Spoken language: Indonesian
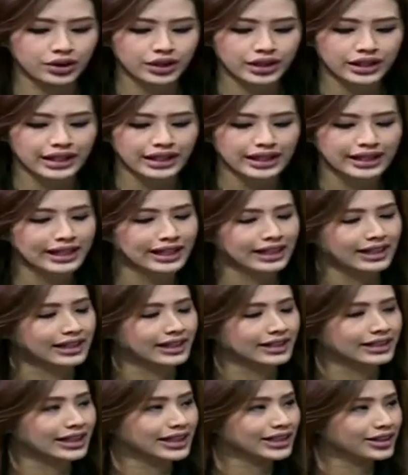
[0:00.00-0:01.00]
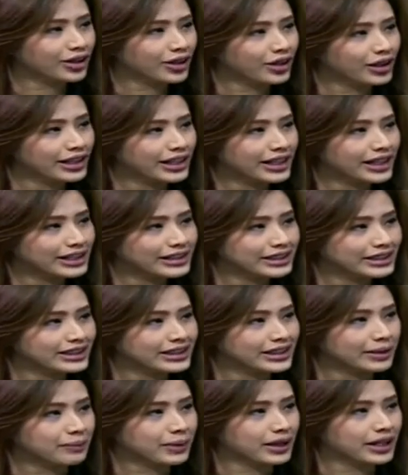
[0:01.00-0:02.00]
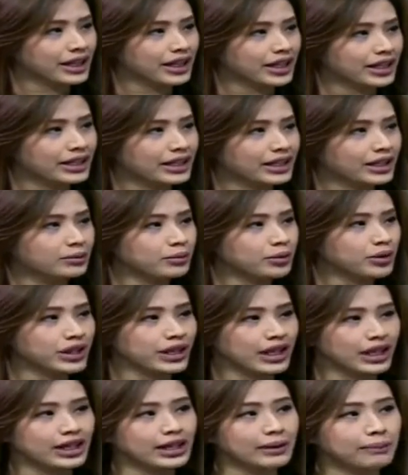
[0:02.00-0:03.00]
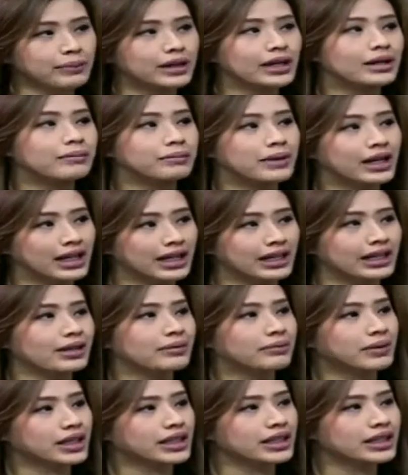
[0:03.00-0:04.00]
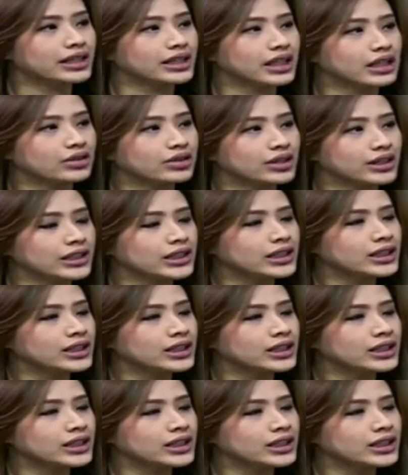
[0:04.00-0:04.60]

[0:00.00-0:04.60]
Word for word: dan uh, teknologi dari sistem perdagangan ini mungkin ada pengembangannya Pak di tahun ini?